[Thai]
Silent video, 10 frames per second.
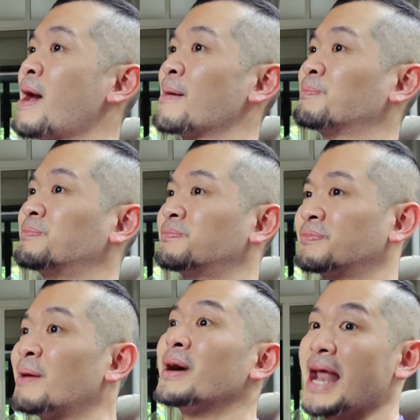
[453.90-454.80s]
แบบ
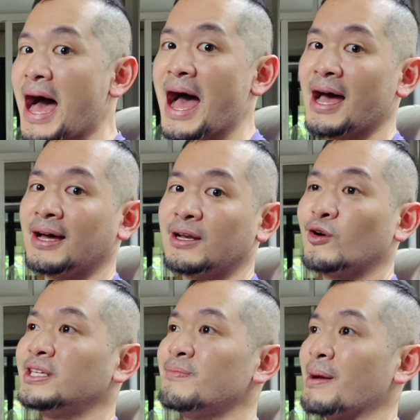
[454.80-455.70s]
ธรรมดา
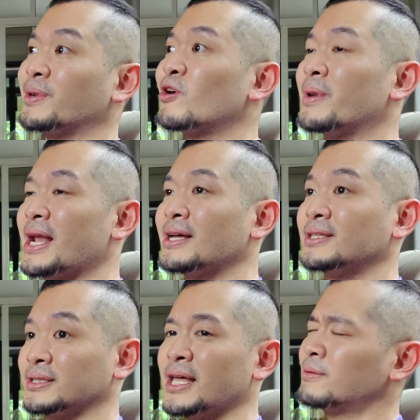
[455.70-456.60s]
โดยที่แบบไม่ต้องมานั่ง
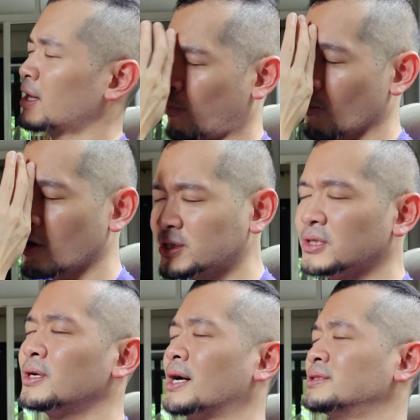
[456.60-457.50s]
ตื่นเต้น แต่ผมก็
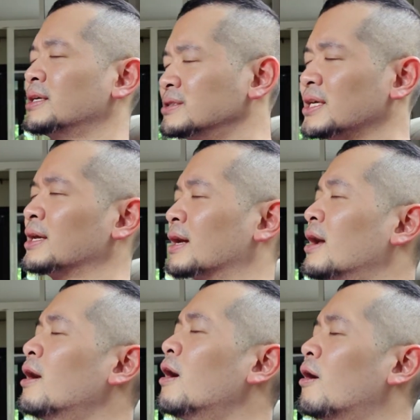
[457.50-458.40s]
เชื่อจริง
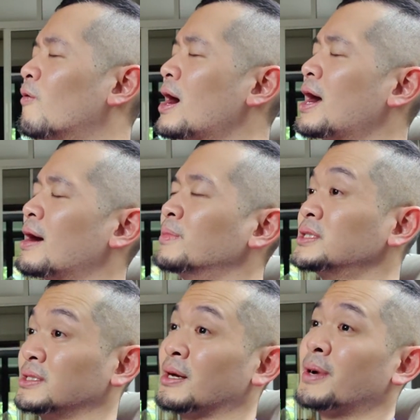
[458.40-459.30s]
ๆ ว่า
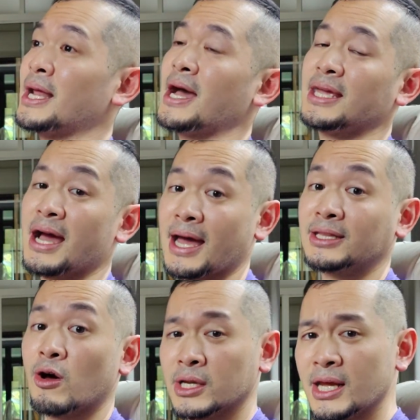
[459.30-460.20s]
มือถือธรรมดายังไง
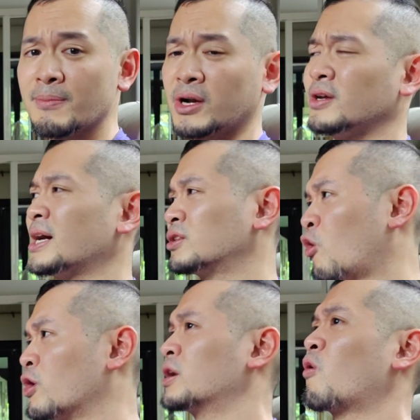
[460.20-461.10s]
ตอนนี้มันก็ยัง
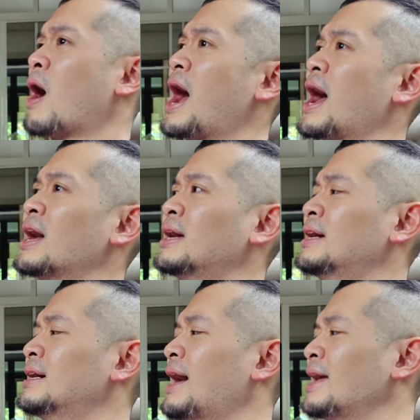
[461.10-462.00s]
ทนกว่า
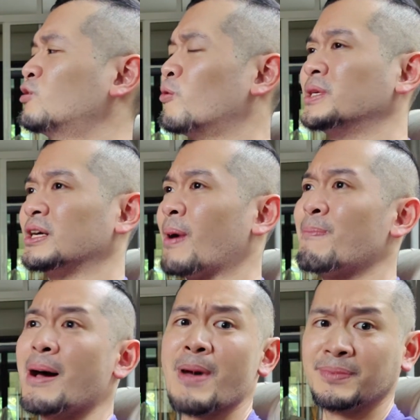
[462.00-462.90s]
ไอ้ตัวมือถื
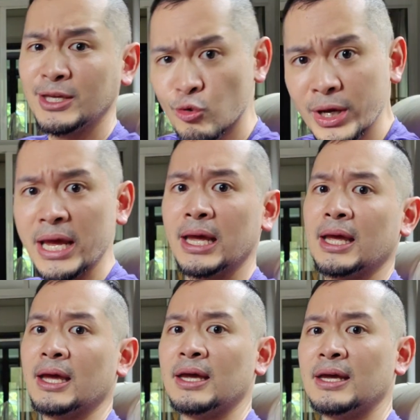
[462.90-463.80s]
อับพับแบบนี้อยู่ดี
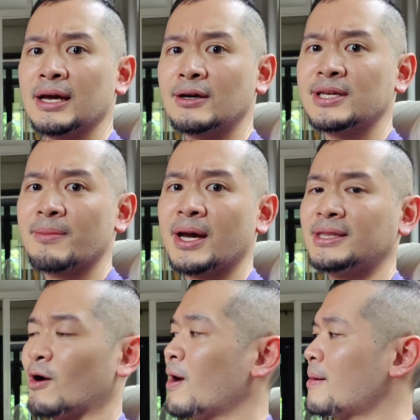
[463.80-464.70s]
เข้าใจไหม
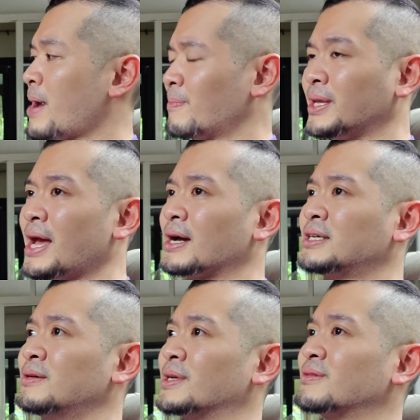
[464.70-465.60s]
แต่ว่าแบบนี้
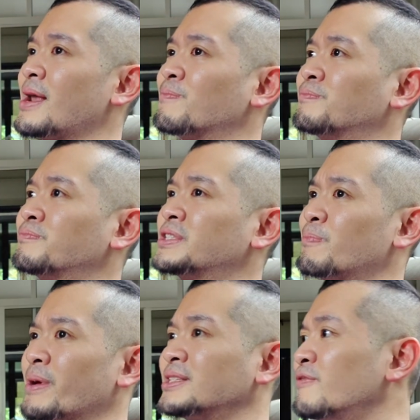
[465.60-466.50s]
คือมันสำหรับ
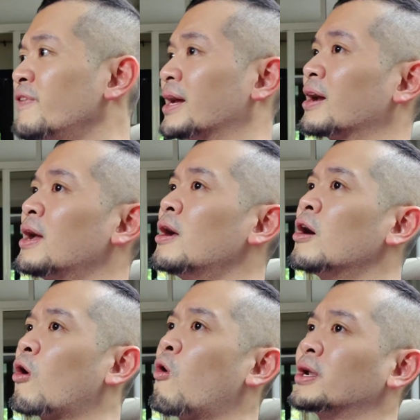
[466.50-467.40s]
สเปซิฟิก
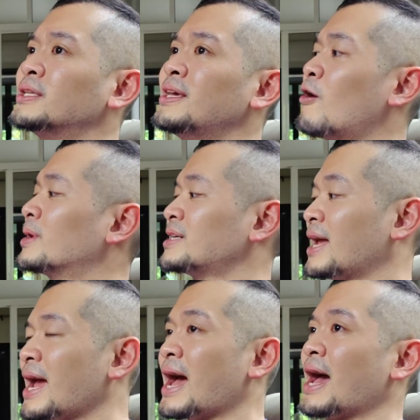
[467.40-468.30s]
คนที่เอามา
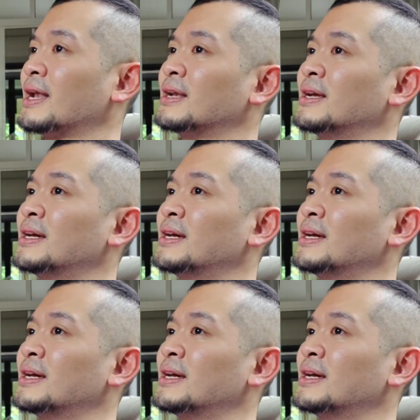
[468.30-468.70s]
ใช้งาน